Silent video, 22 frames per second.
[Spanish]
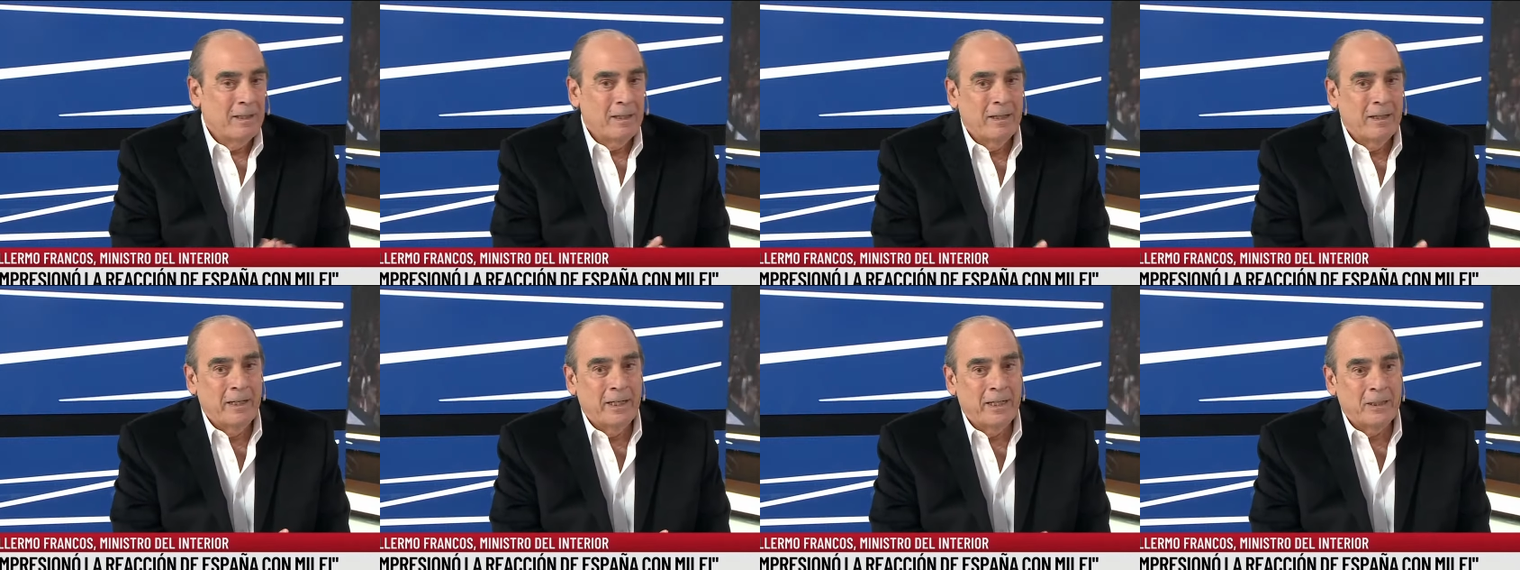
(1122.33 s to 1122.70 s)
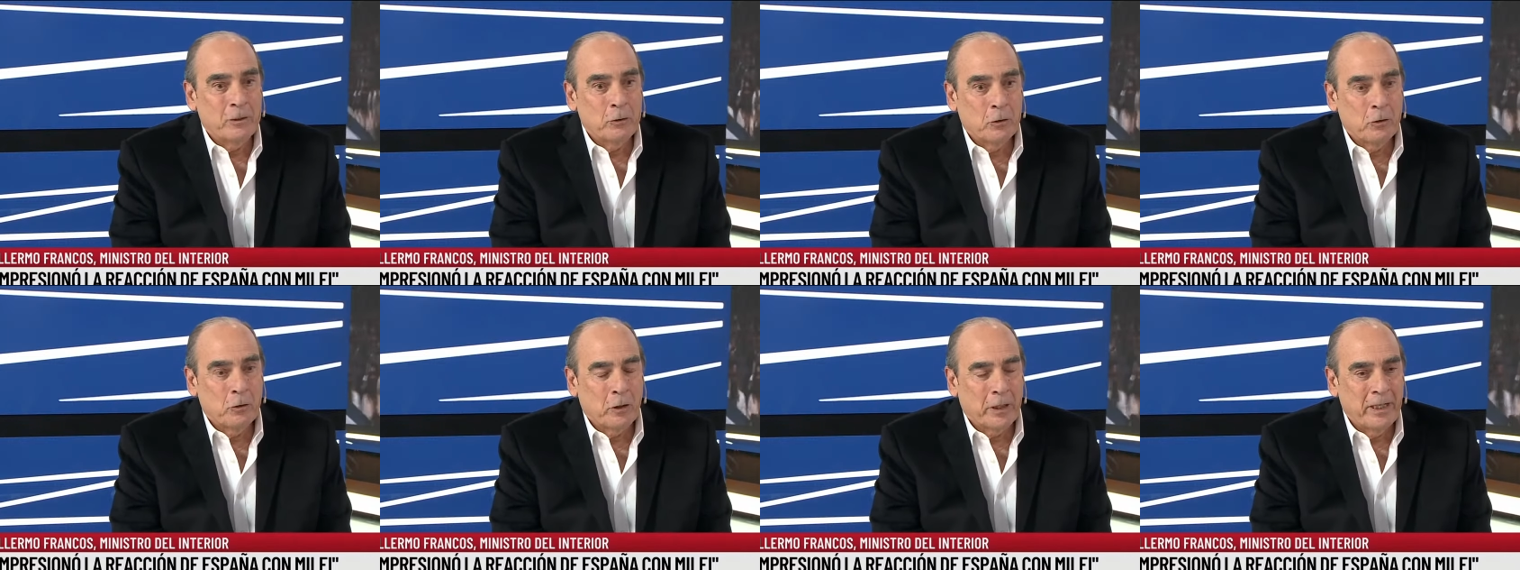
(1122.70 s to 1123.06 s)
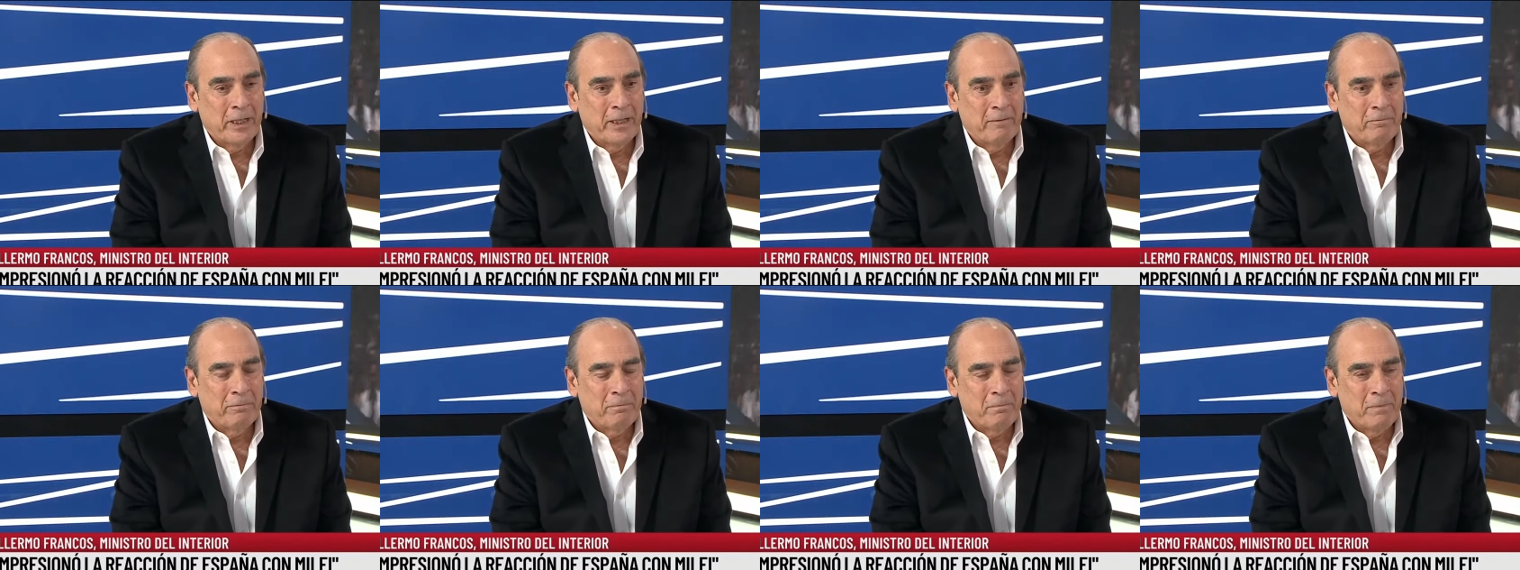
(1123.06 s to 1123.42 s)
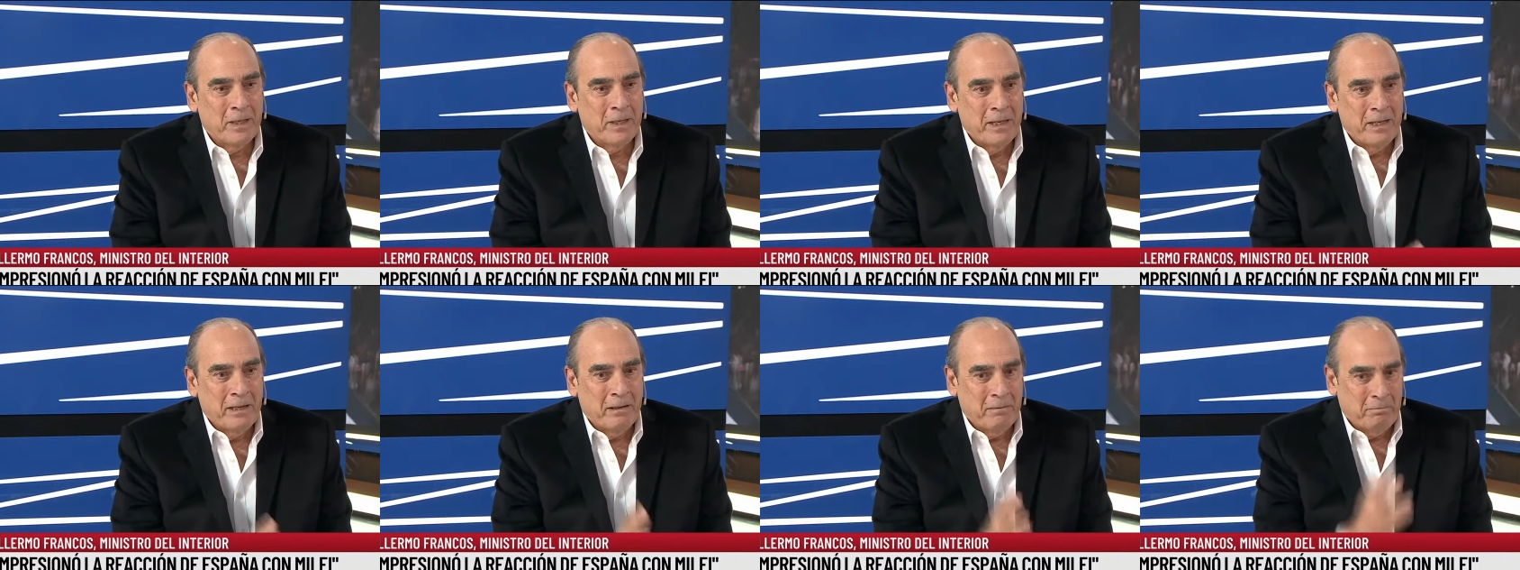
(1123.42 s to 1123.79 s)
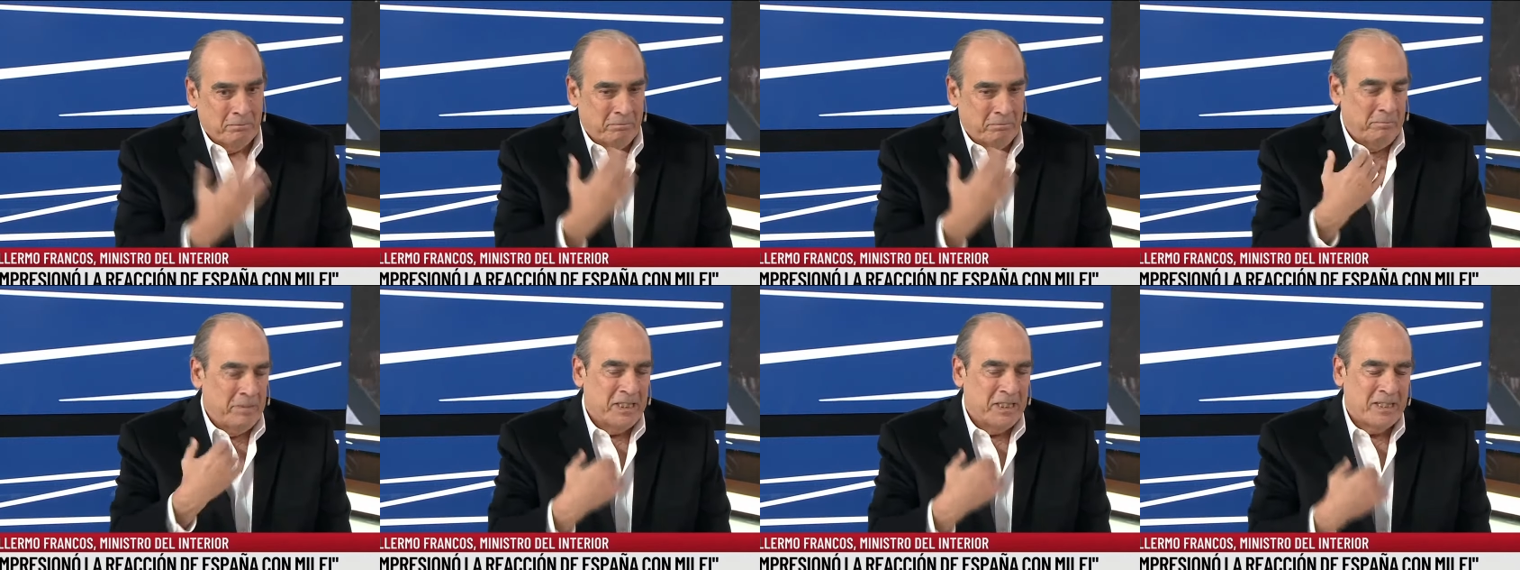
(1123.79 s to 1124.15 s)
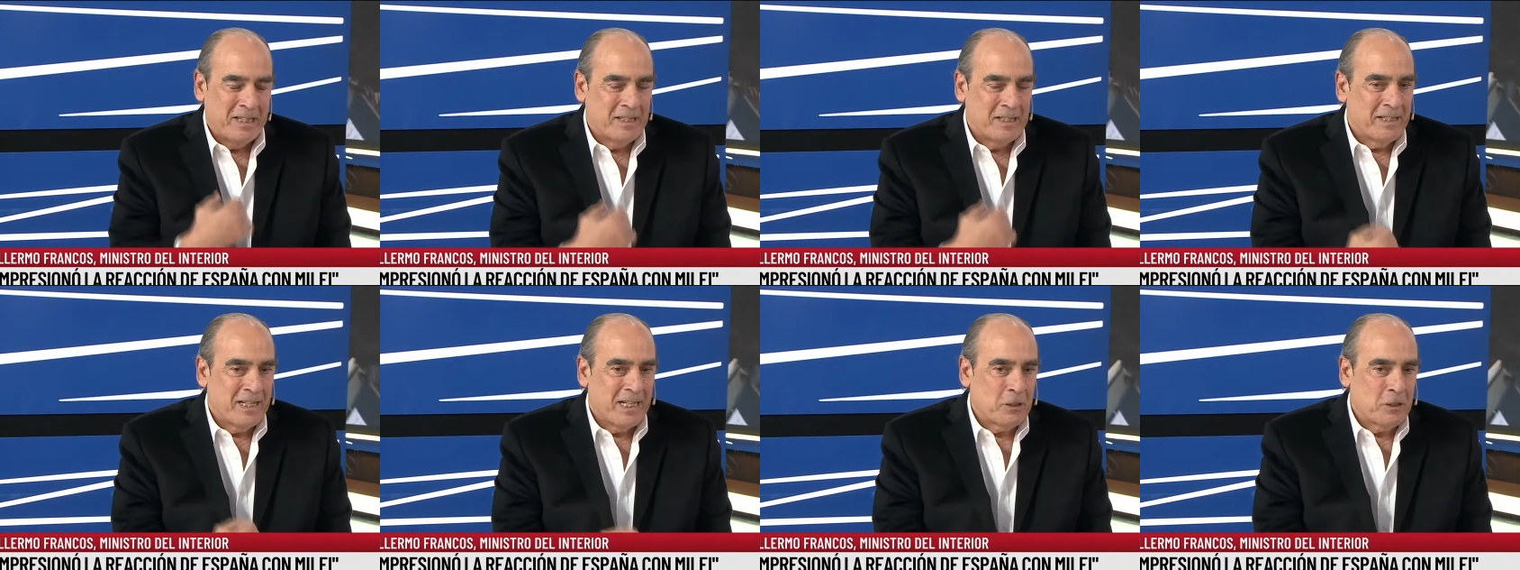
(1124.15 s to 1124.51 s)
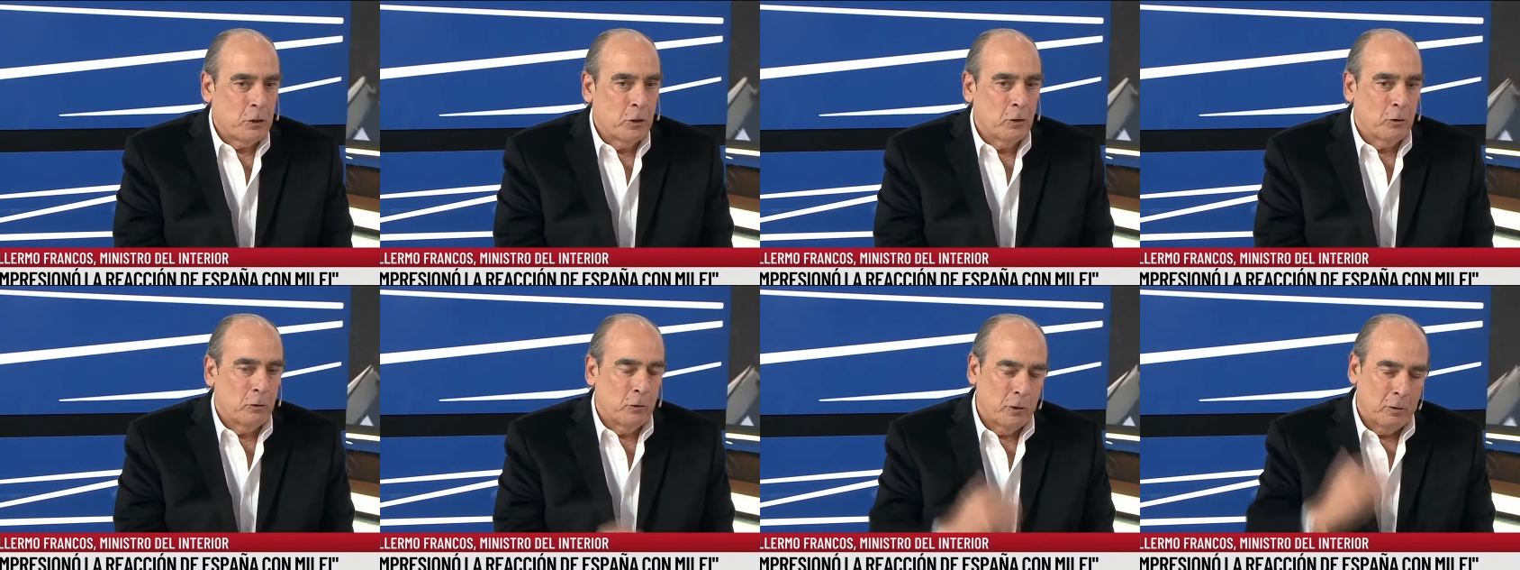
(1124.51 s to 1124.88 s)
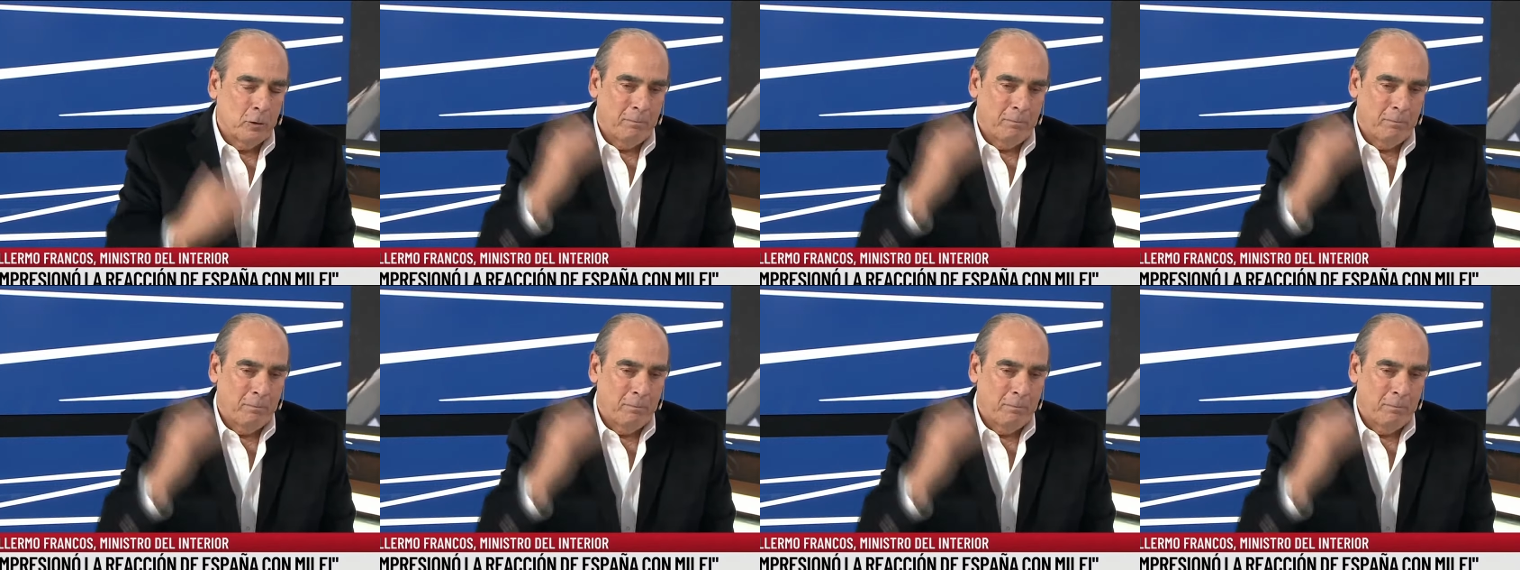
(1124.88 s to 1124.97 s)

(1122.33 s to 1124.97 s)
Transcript: eh, yo creo que mi sensación, ¿no?